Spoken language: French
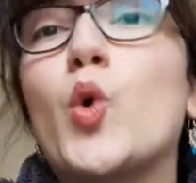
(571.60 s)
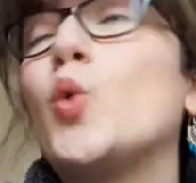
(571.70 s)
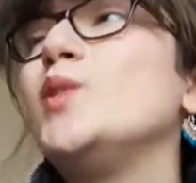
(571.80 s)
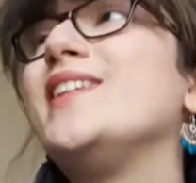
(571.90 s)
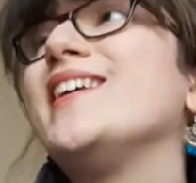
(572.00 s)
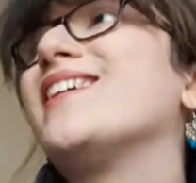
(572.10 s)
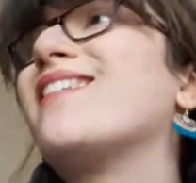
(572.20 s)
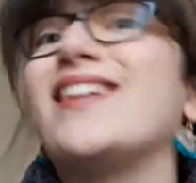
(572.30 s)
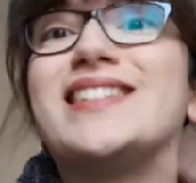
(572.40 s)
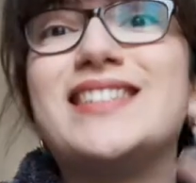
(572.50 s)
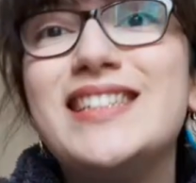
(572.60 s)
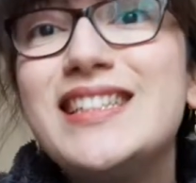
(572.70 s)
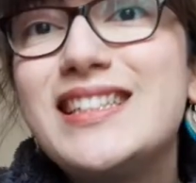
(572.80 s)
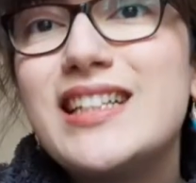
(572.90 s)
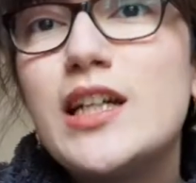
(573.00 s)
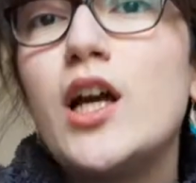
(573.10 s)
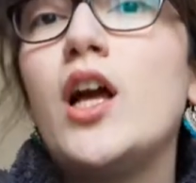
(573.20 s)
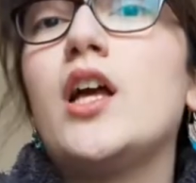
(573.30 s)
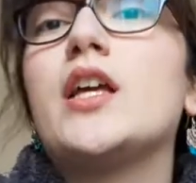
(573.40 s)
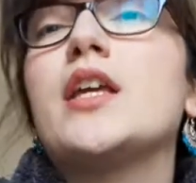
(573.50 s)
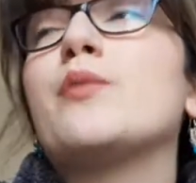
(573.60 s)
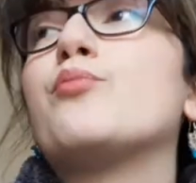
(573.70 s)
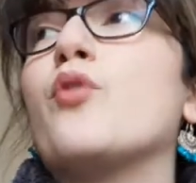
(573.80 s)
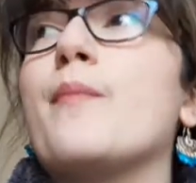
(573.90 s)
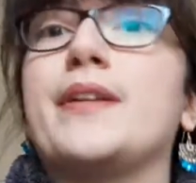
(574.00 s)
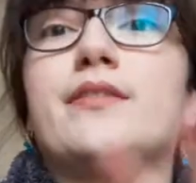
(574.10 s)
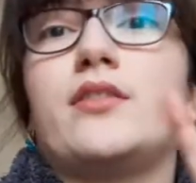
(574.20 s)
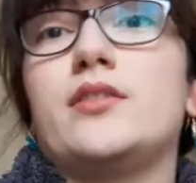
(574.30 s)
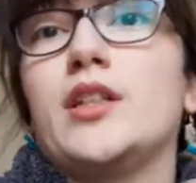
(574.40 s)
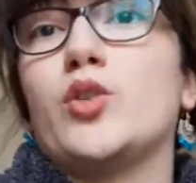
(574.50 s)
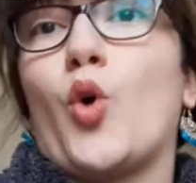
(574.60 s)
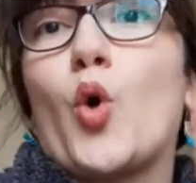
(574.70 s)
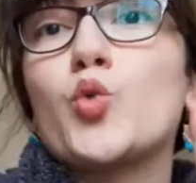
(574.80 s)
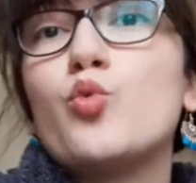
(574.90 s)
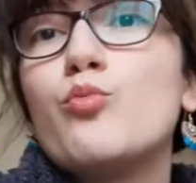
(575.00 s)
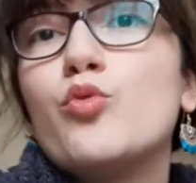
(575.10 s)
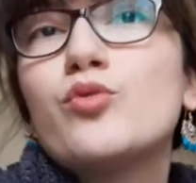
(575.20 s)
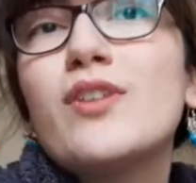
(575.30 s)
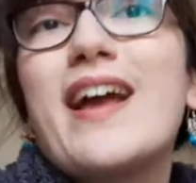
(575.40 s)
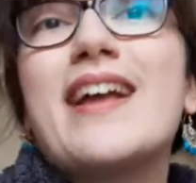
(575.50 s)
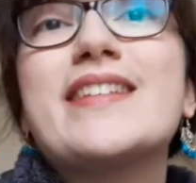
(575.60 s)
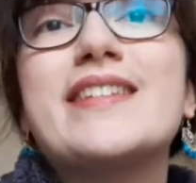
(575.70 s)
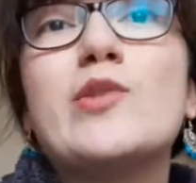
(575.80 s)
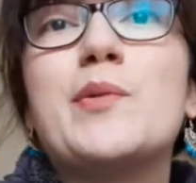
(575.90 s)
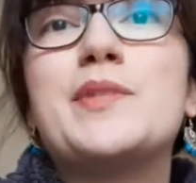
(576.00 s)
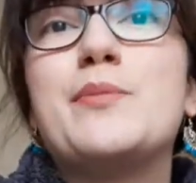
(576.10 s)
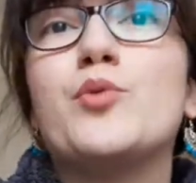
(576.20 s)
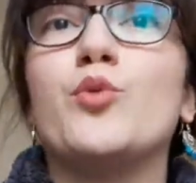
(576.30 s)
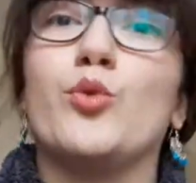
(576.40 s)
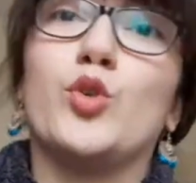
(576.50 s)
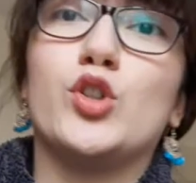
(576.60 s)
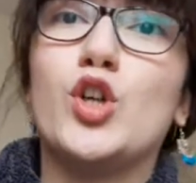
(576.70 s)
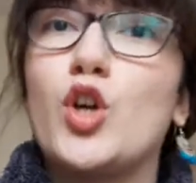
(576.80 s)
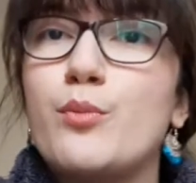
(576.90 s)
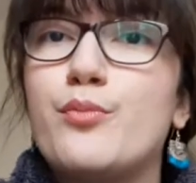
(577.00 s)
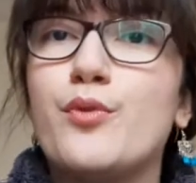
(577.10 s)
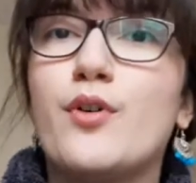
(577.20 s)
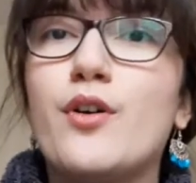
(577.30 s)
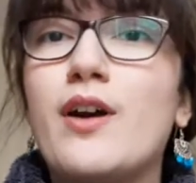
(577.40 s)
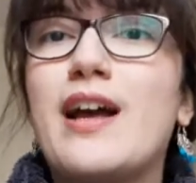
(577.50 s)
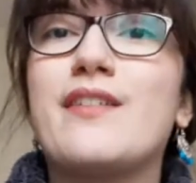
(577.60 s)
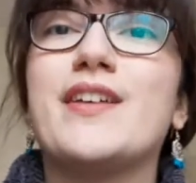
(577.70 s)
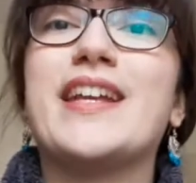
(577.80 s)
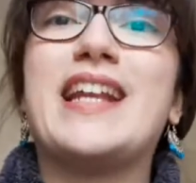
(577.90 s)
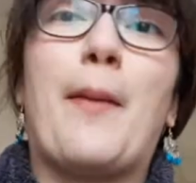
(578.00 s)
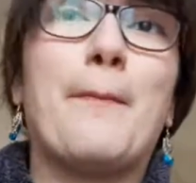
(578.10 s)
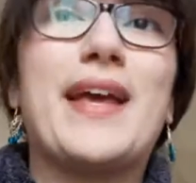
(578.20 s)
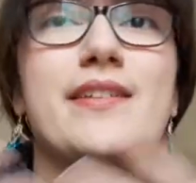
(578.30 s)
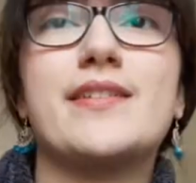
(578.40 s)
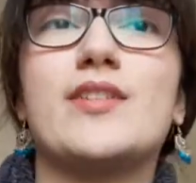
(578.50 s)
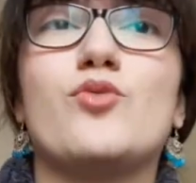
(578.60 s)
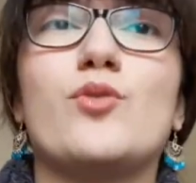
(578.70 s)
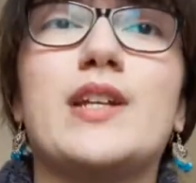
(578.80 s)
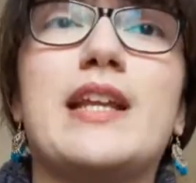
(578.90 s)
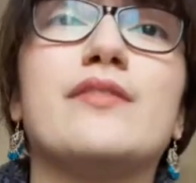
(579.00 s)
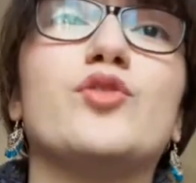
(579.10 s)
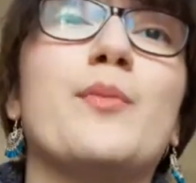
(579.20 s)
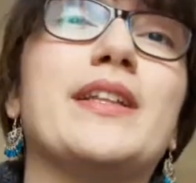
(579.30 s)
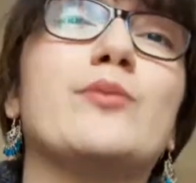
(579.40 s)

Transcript: côté classique, et pour mettre d'accord tout le monde, un style un petit peu de girl power avec la princesse de Clèves de Madame